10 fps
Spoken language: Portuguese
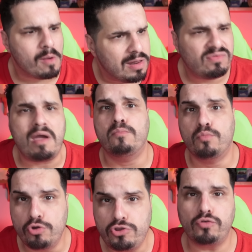Ele tá
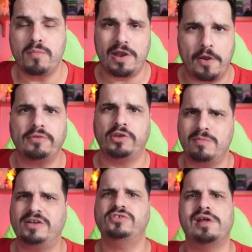muito melhor do que eu
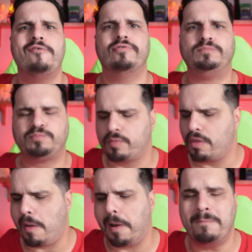imaginava.
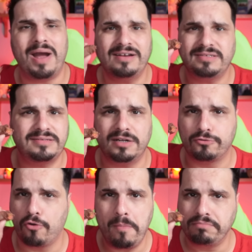A Mars
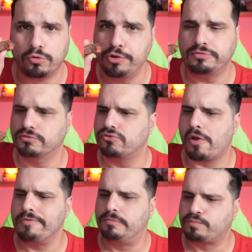acertou muito nisso
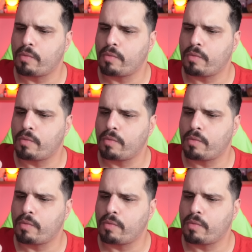aqui.